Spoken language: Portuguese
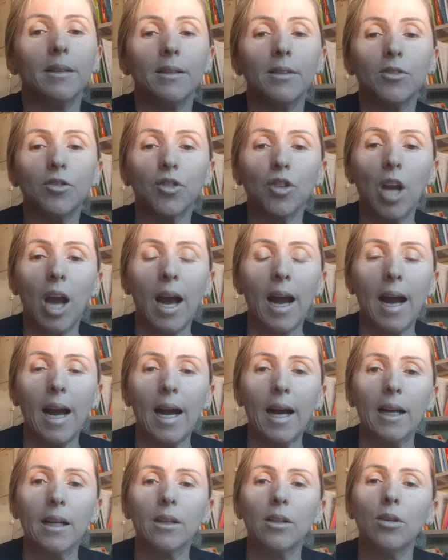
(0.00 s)

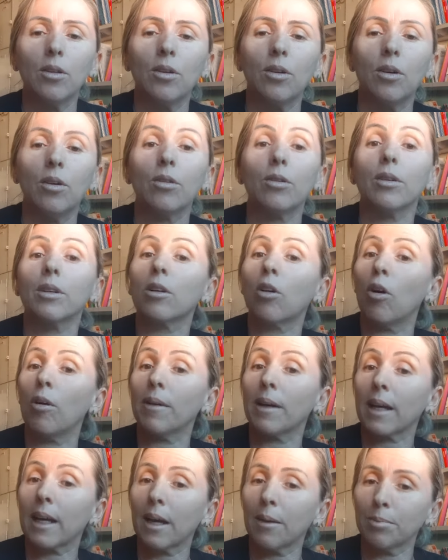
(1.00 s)
Já
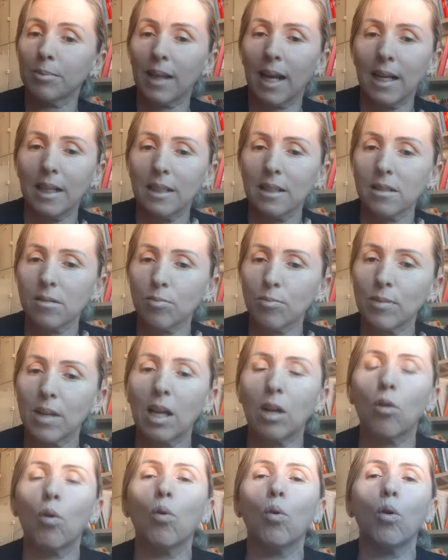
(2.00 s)
no capitalismo
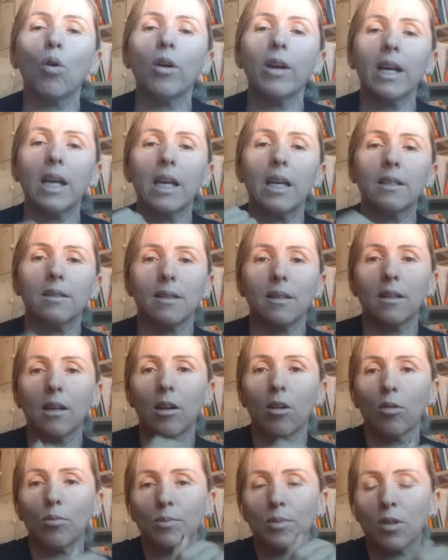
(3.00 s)
tem concorrência,
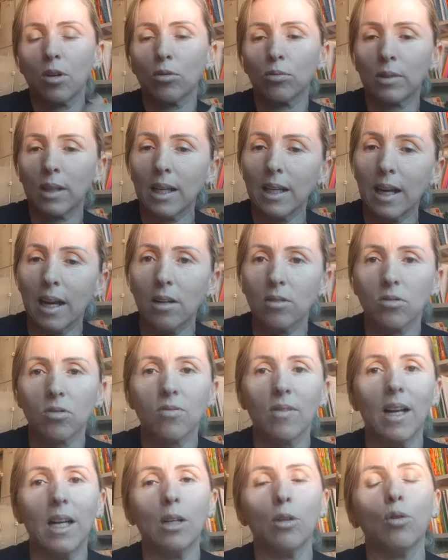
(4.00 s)
tem como se alterar os
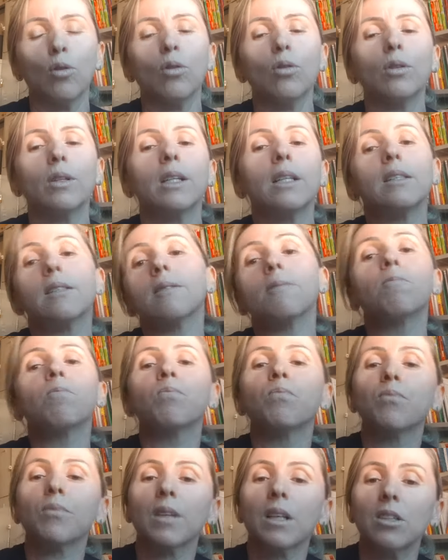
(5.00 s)
valores.
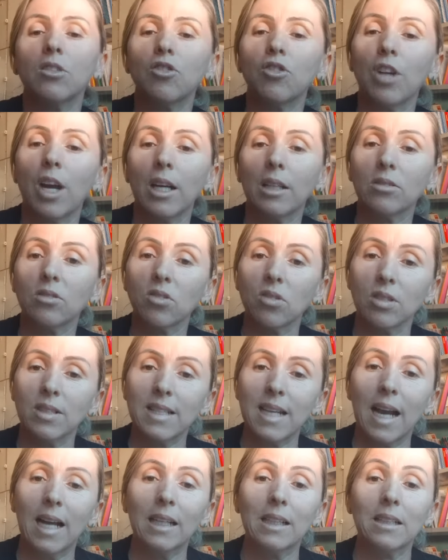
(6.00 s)
Já no
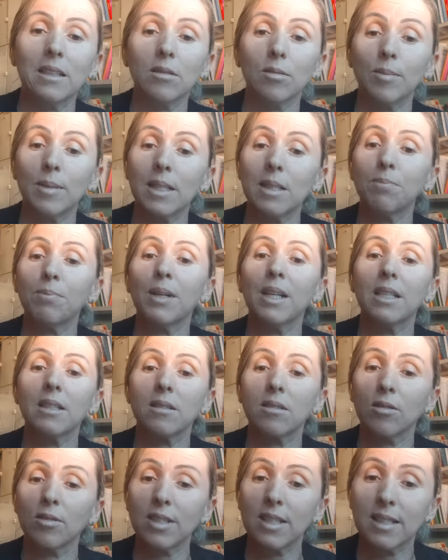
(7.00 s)
socialismo as
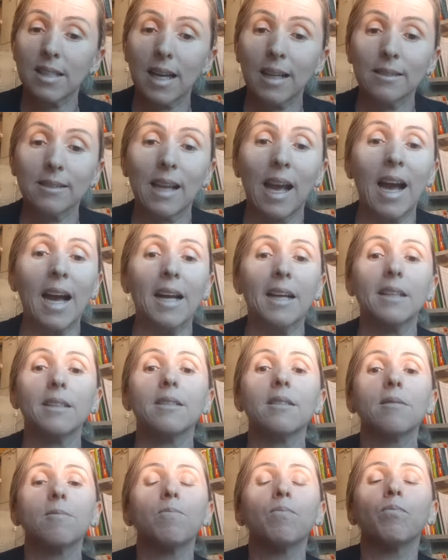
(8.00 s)
empresas são
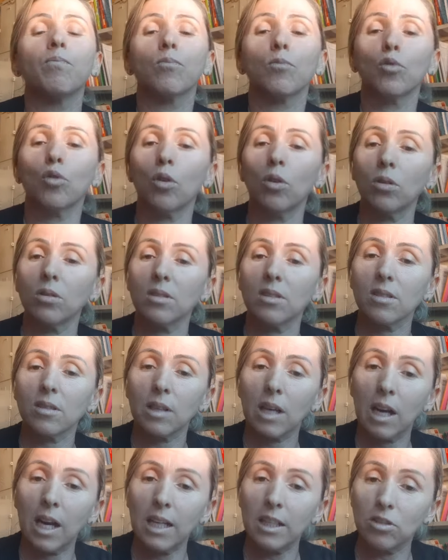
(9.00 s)
estatais, todos
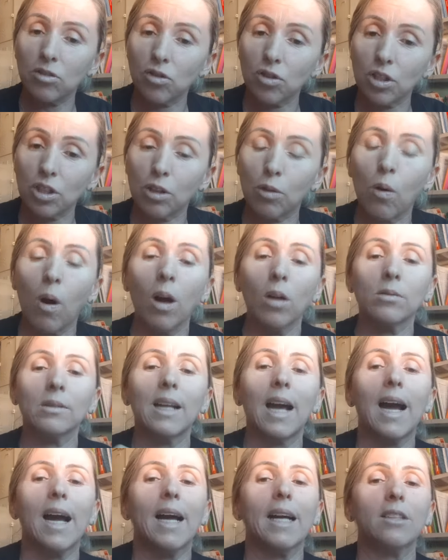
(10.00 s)
ganham de
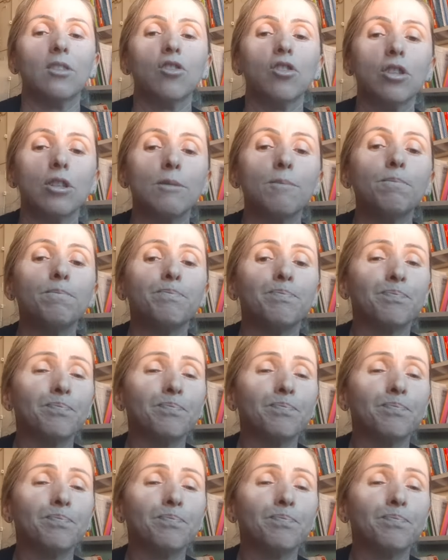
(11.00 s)
igualdade.